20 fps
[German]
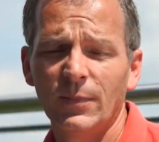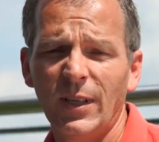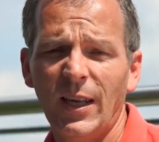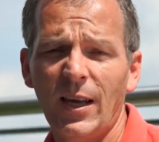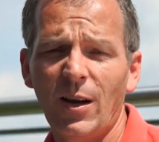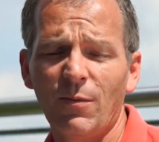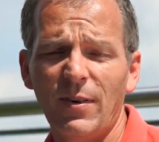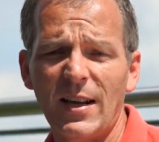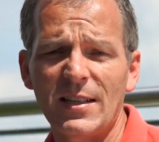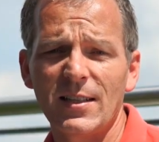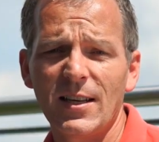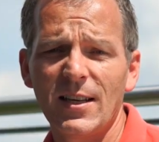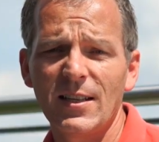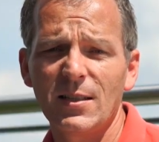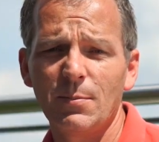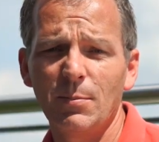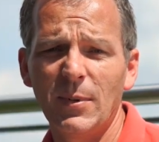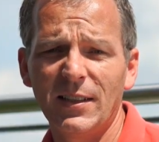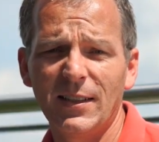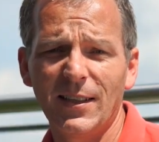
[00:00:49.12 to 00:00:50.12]
Ja, was
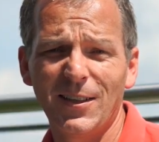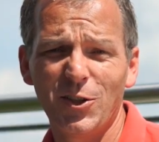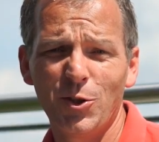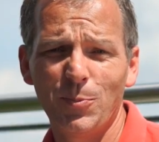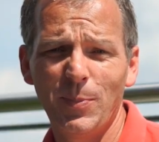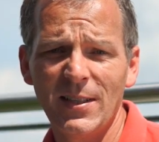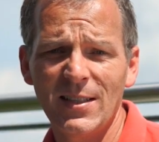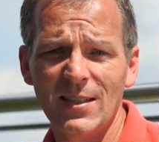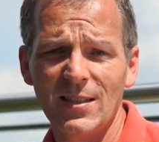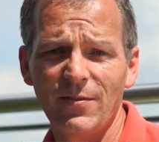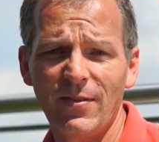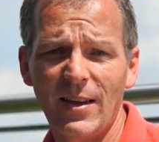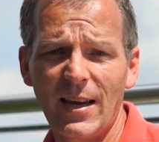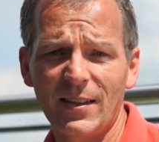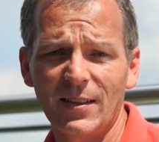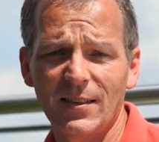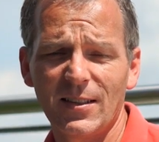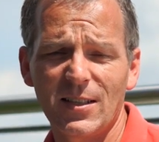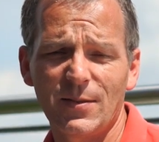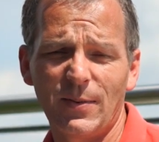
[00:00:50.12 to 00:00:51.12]
ist mit den
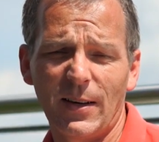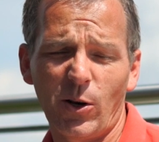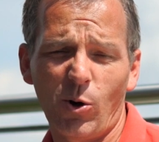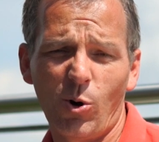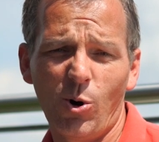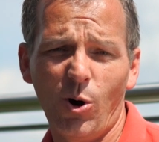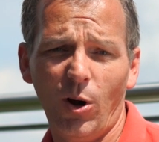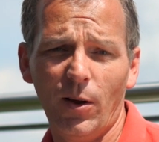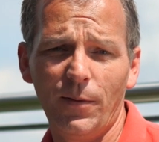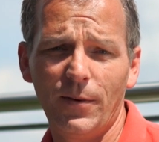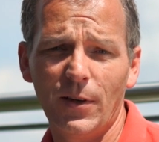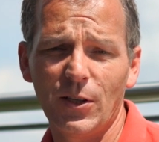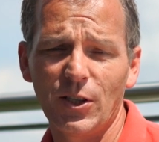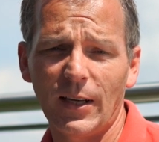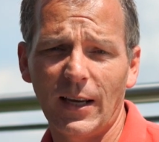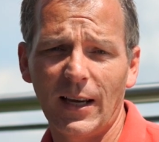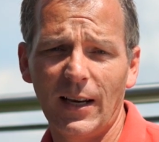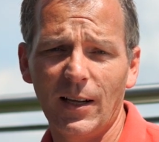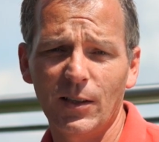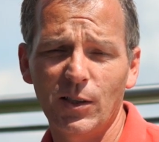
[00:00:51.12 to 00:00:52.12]
Spitzenwerten? Es war doch
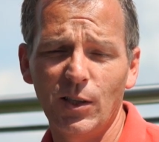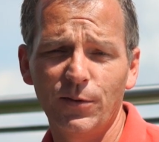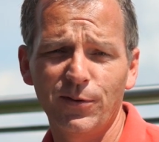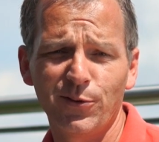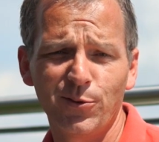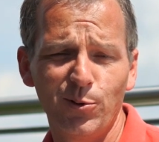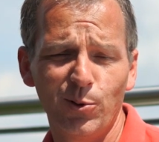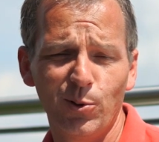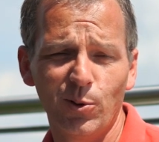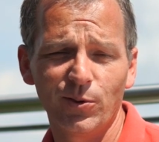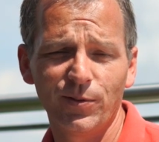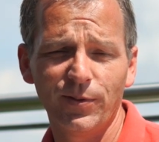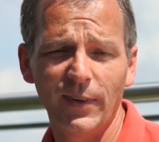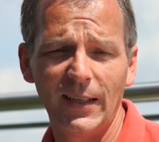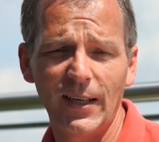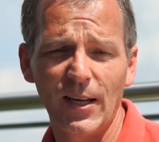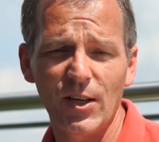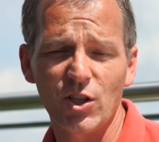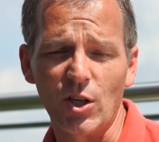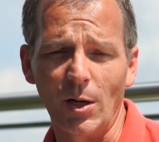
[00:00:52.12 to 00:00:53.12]
häufig relativ kühl und
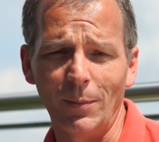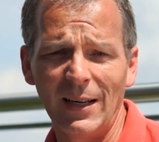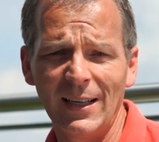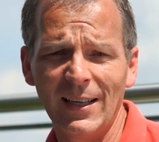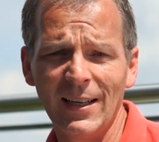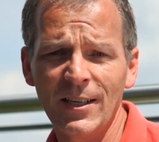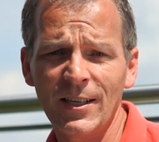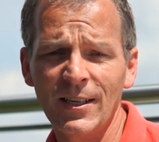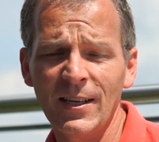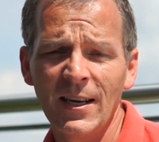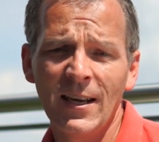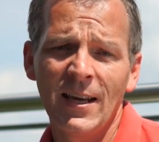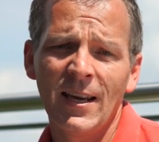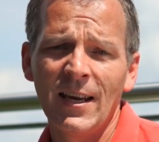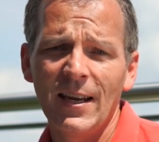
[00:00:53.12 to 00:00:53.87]
wenig sommerlich.